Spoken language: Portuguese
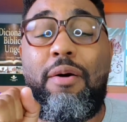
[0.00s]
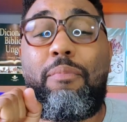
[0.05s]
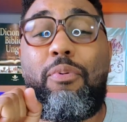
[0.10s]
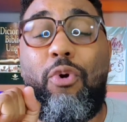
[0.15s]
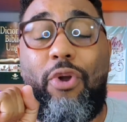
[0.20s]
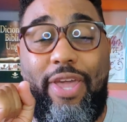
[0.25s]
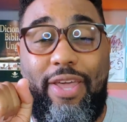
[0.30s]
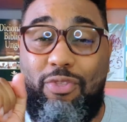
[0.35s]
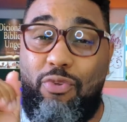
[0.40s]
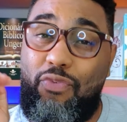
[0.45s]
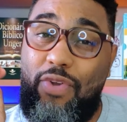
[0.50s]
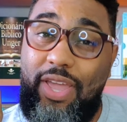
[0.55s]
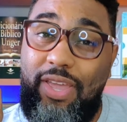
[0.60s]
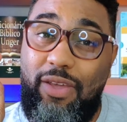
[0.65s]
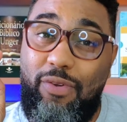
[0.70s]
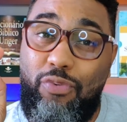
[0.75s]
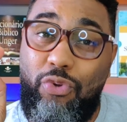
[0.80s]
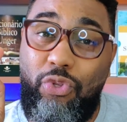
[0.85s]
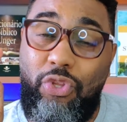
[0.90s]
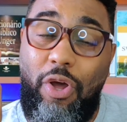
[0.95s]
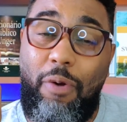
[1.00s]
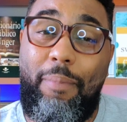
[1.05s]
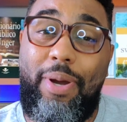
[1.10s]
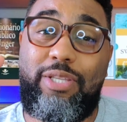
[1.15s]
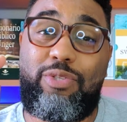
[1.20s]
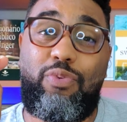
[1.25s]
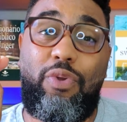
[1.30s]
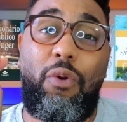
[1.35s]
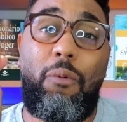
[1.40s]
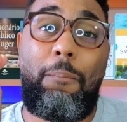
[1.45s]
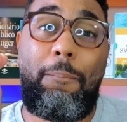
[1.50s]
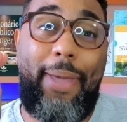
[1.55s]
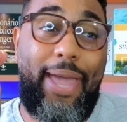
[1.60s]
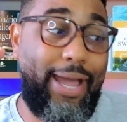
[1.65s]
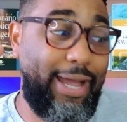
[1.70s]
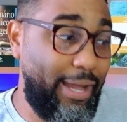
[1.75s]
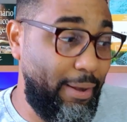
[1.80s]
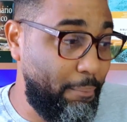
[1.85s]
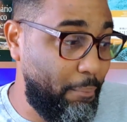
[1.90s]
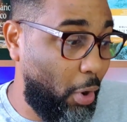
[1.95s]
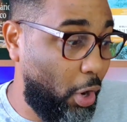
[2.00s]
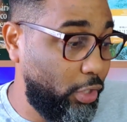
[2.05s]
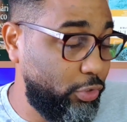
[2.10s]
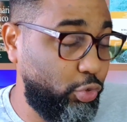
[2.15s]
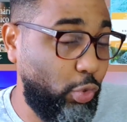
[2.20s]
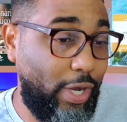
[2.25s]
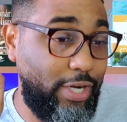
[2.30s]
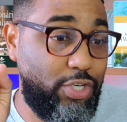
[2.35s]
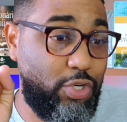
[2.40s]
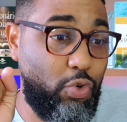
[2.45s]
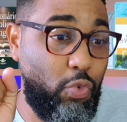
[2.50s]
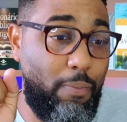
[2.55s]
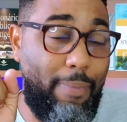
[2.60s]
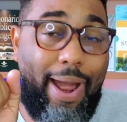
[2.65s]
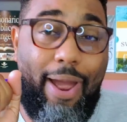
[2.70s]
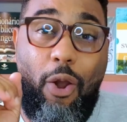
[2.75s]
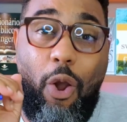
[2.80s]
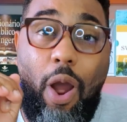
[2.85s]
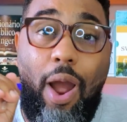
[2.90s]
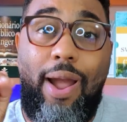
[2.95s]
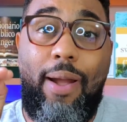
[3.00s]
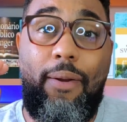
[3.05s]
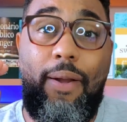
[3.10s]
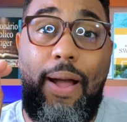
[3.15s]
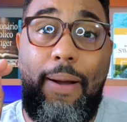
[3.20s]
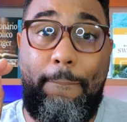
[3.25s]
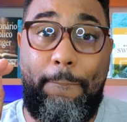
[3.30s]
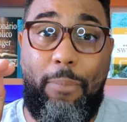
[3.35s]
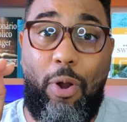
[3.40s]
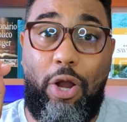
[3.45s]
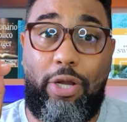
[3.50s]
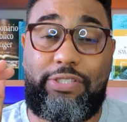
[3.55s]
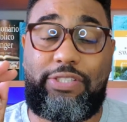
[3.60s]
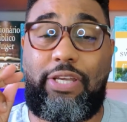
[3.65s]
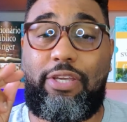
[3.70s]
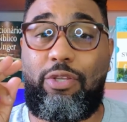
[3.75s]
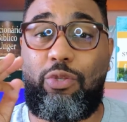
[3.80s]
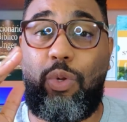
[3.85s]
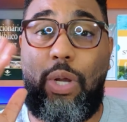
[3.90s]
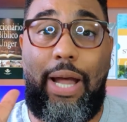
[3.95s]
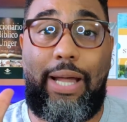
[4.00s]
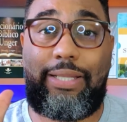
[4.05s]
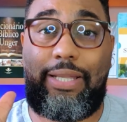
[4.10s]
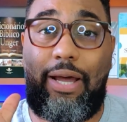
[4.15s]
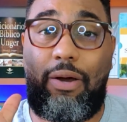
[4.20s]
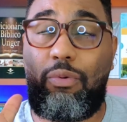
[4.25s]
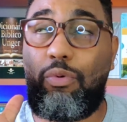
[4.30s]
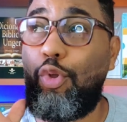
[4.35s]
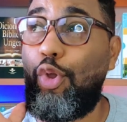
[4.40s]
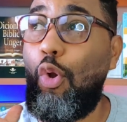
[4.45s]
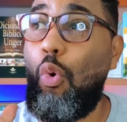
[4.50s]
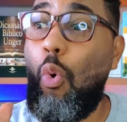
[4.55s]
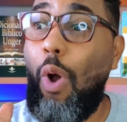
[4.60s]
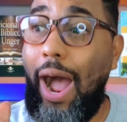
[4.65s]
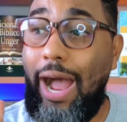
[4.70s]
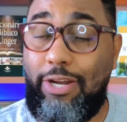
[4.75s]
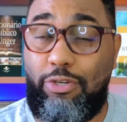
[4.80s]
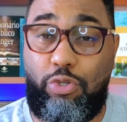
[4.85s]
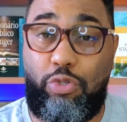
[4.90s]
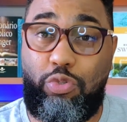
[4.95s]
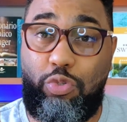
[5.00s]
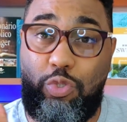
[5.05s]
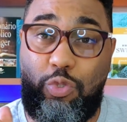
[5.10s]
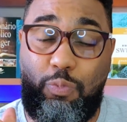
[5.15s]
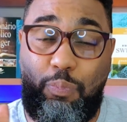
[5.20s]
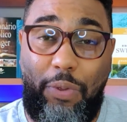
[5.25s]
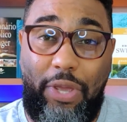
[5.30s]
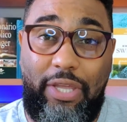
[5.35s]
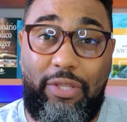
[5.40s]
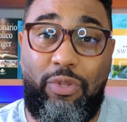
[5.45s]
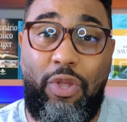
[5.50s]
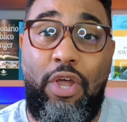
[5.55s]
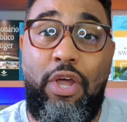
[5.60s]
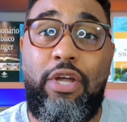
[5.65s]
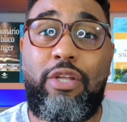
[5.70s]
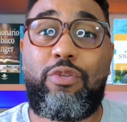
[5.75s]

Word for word: porque não vem review não, mas vem um mega unboxing. Eu acho que o maior unboxing aqui do canal, eu acho, eu suspeito.